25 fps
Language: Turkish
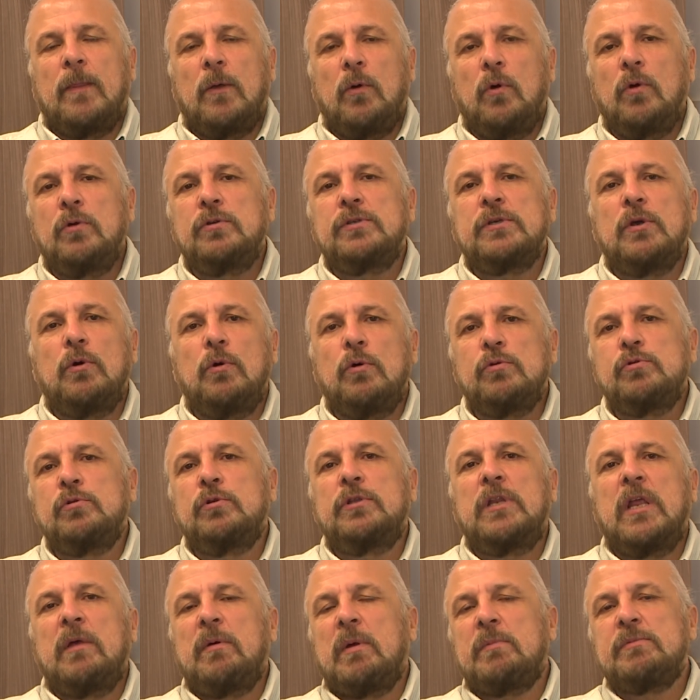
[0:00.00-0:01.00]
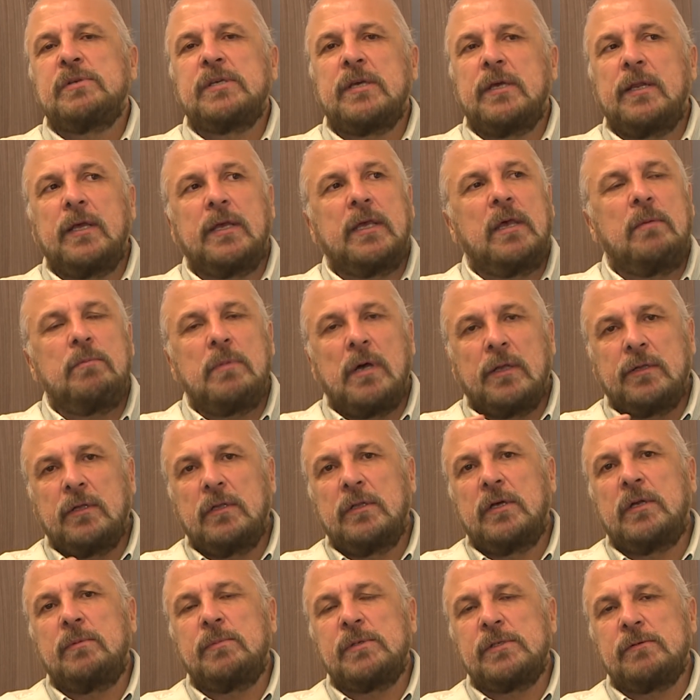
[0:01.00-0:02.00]
önce özür dilememiz gereken bir
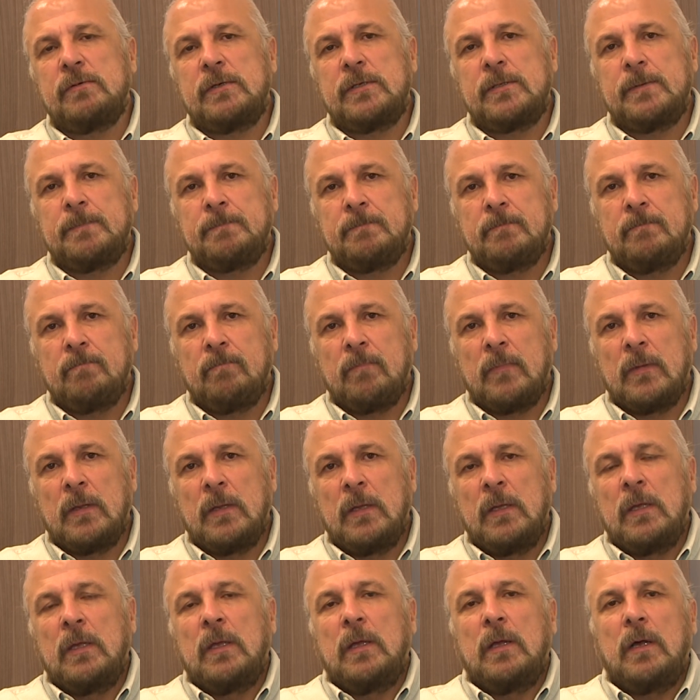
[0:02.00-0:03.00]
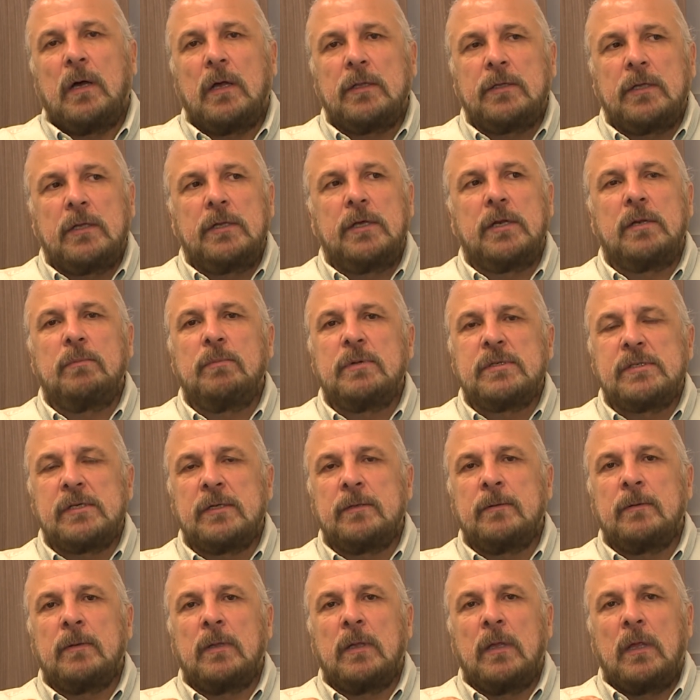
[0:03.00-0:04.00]
atalarımız var.
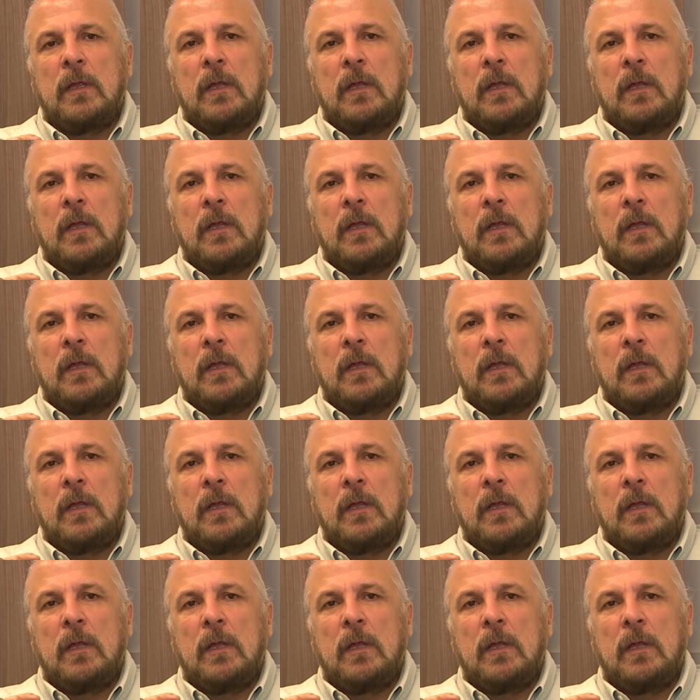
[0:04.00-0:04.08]
Atalarımızın